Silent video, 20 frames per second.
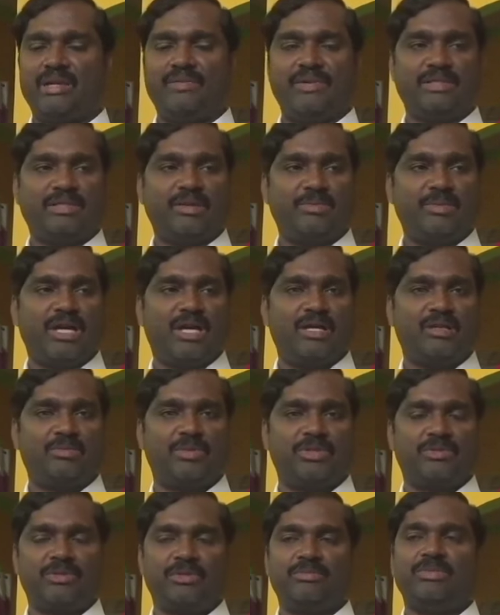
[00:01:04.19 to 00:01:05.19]
அளவில் தமிழ்நாடு
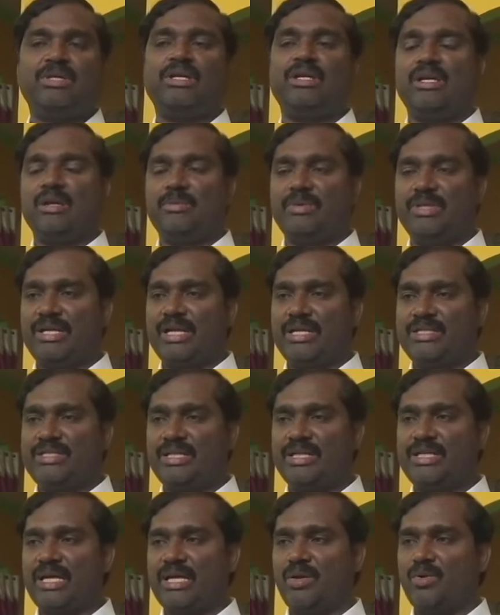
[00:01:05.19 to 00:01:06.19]
முழுவதும் எமது
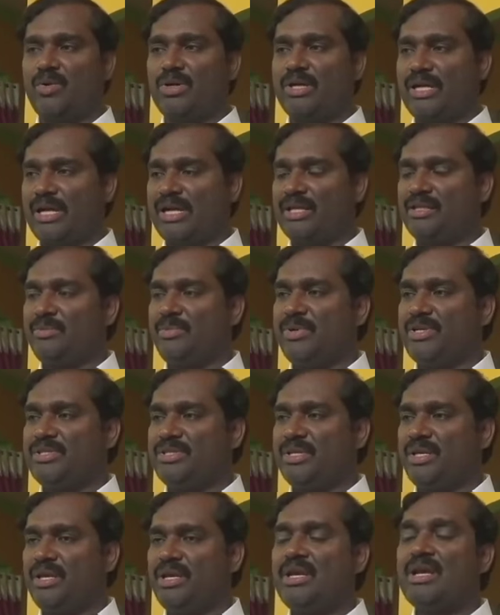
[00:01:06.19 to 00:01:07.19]
கட்சிக்காரர்களோடு கலந்து
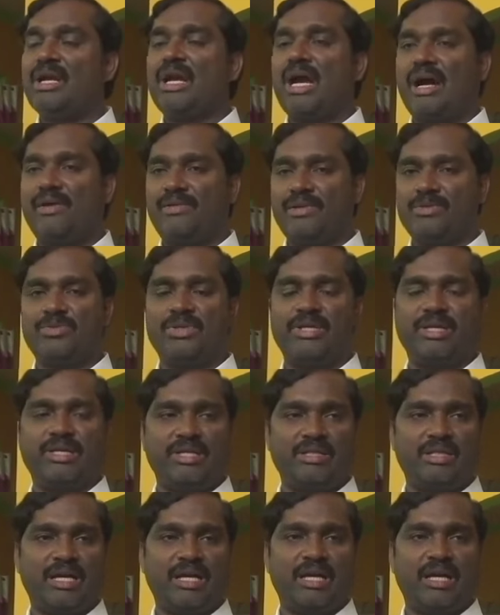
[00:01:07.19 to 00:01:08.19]
பேசி
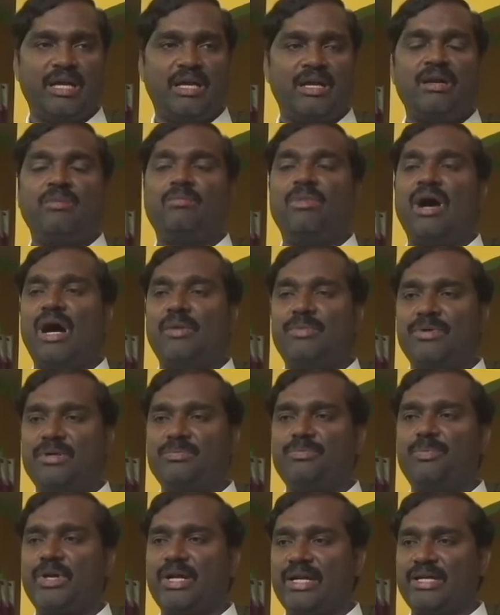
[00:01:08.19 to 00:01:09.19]
காவல்துறைக்கு எதிராக
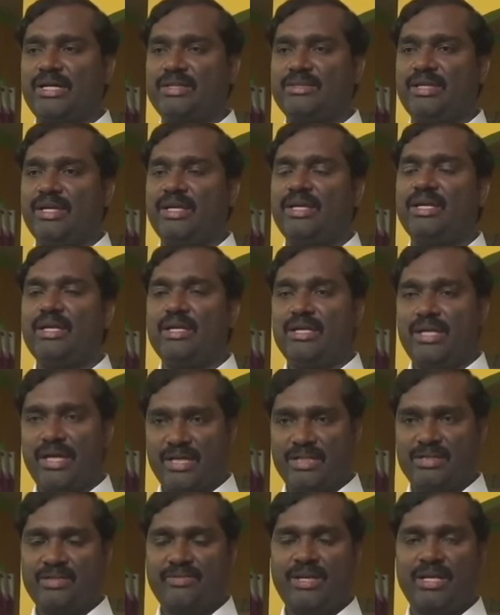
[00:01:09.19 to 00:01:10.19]
மாபெரும் போராட்டத்தை
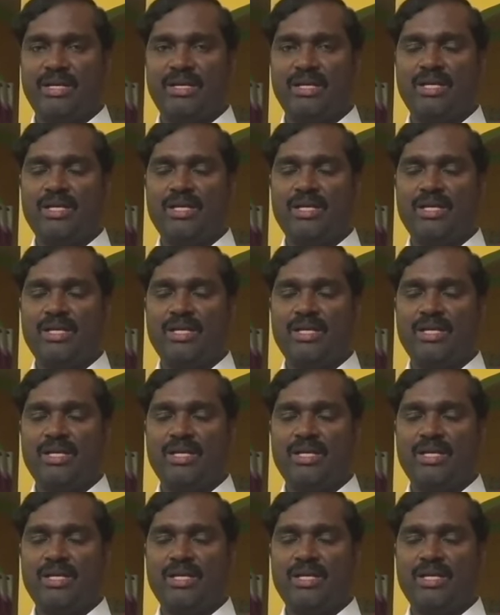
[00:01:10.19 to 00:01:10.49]
நடத்துவேன்